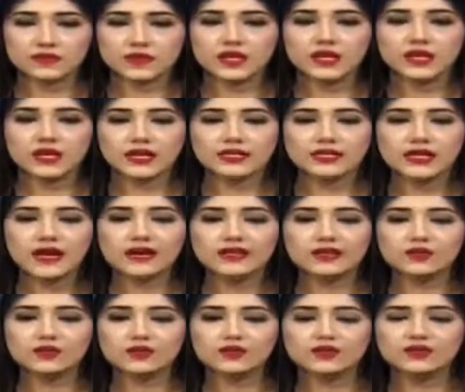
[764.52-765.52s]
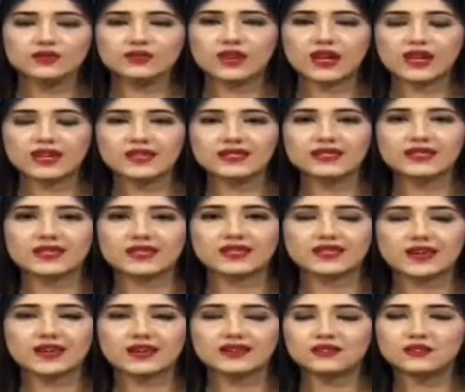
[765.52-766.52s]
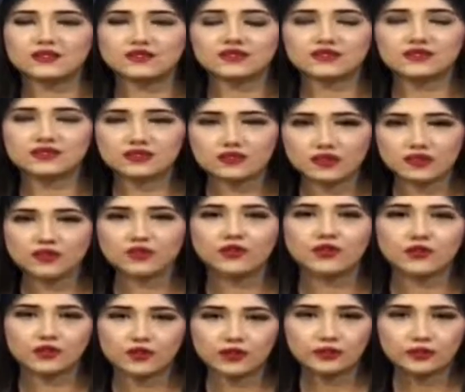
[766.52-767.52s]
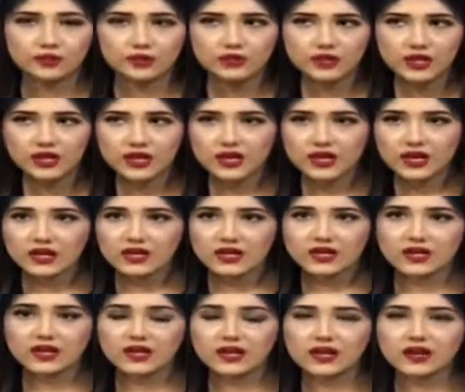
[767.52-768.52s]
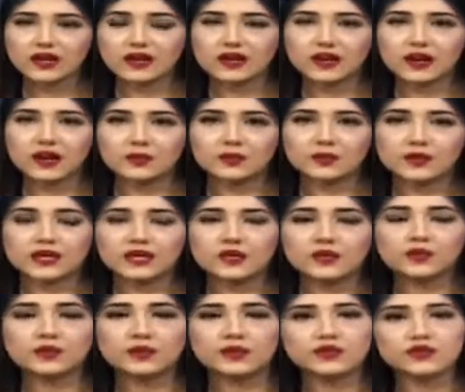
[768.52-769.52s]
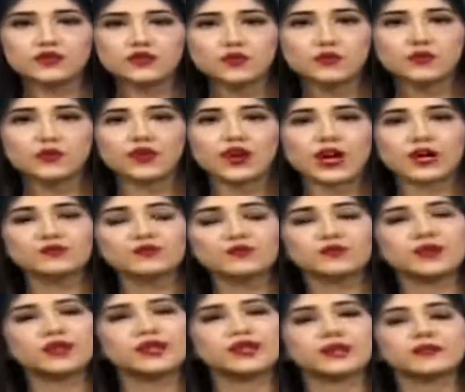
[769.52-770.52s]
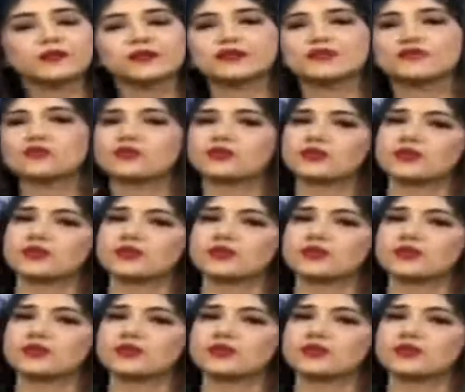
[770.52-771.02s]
एग्जैक्टली exactly, वो तो गलत है दैट इज जस्ट सो हॉरिबल कि अगर आपके ऊपर जुल्म हो रहा है आप चुप करके बस